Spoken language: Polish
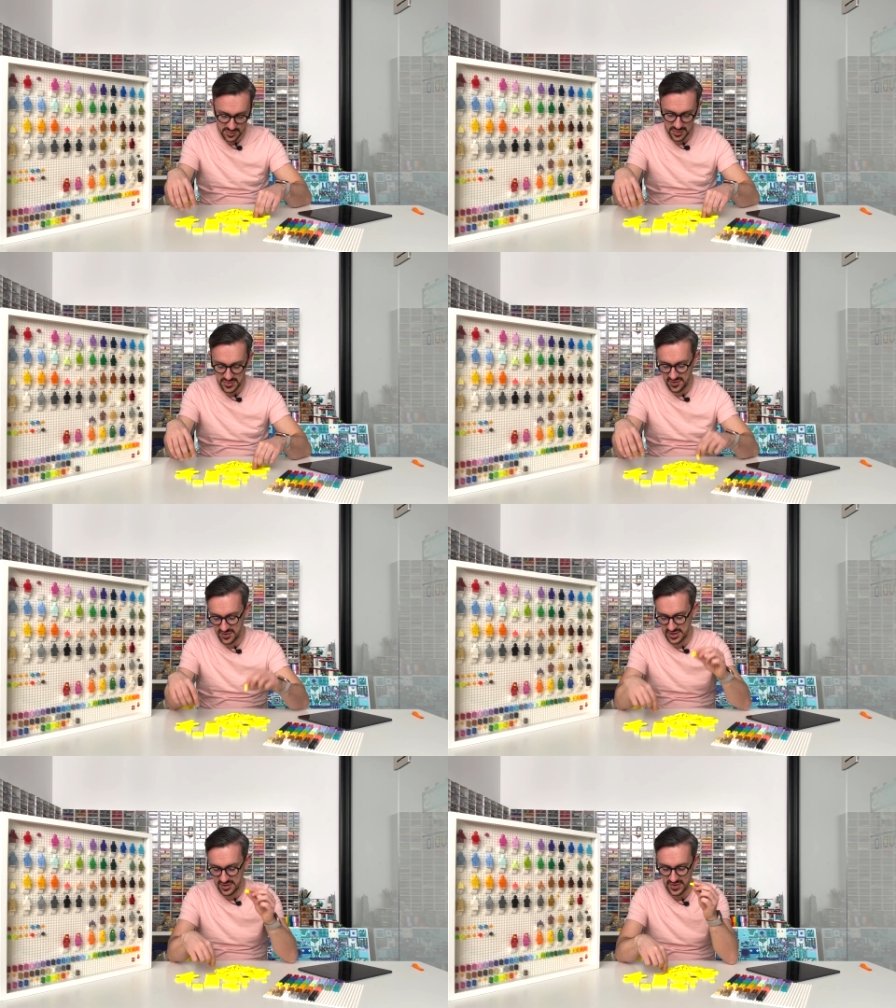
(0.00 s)
Mamy
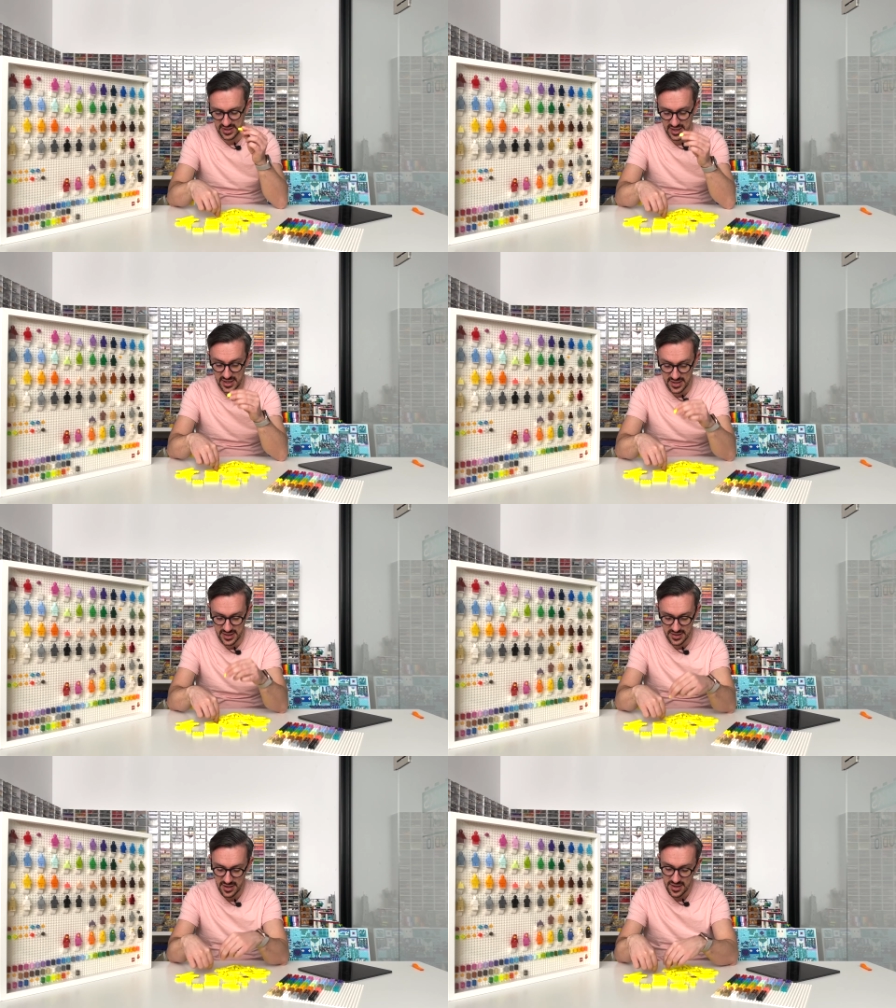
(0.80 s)
nawet 2 na
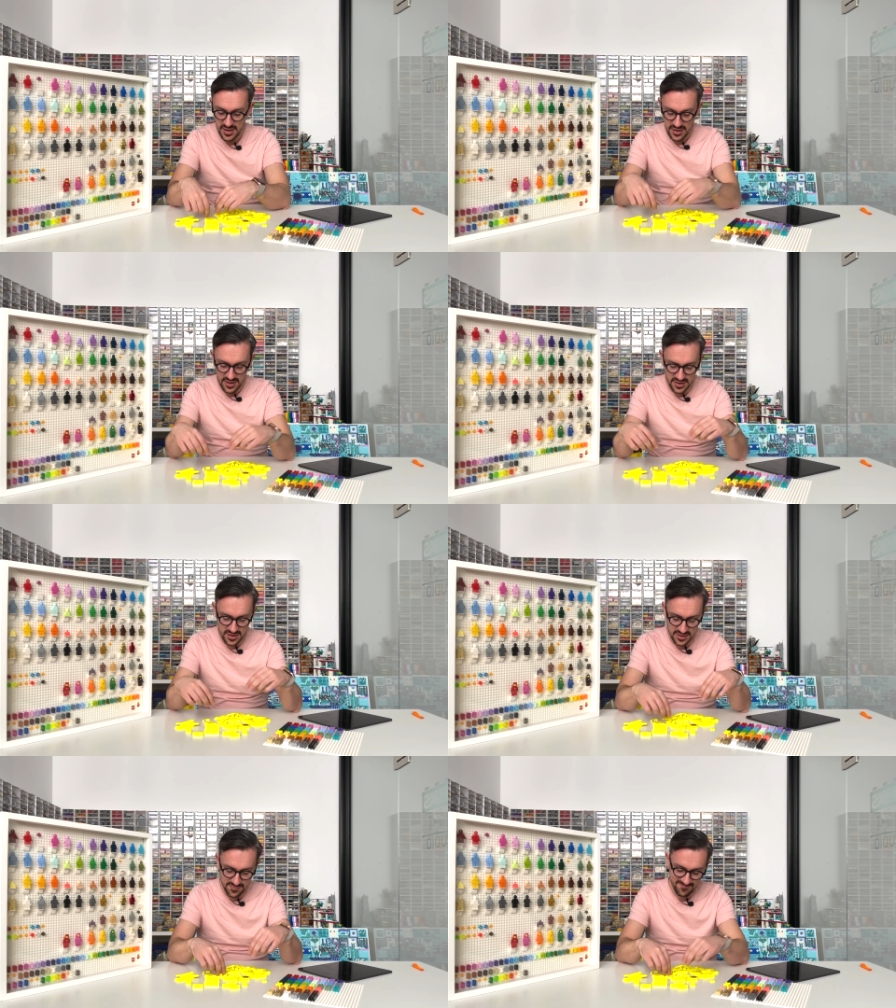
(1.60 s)
1
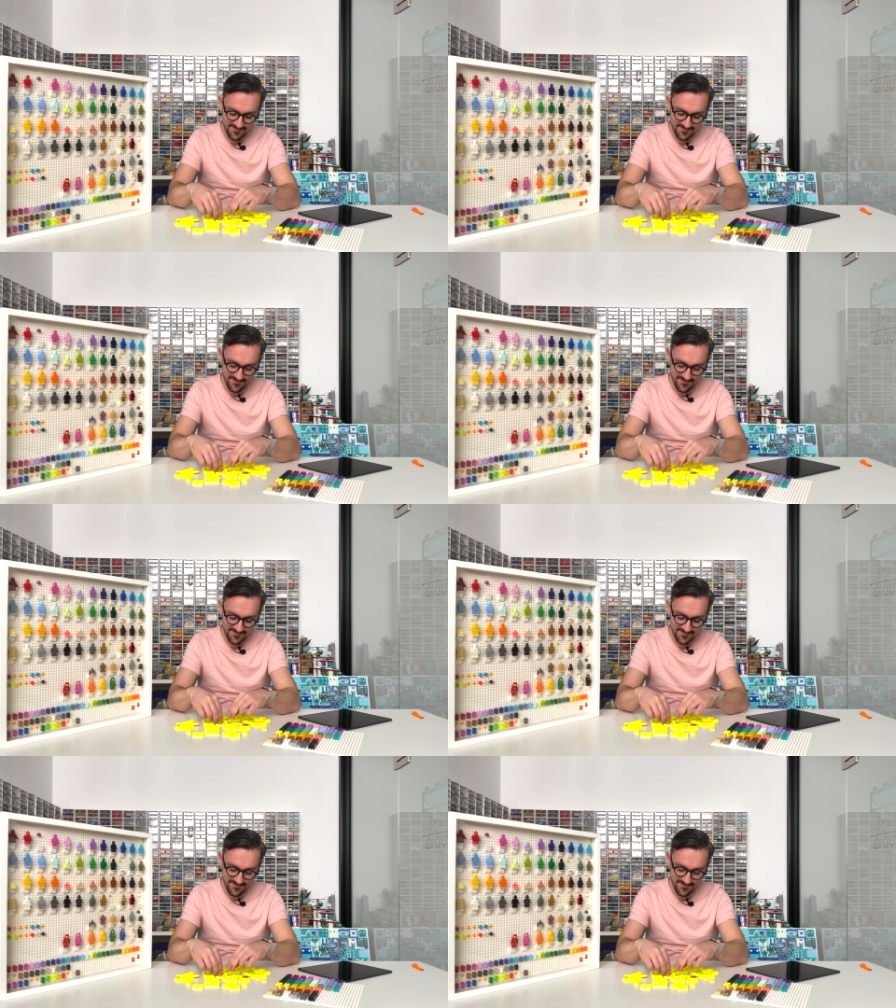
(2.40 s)
E,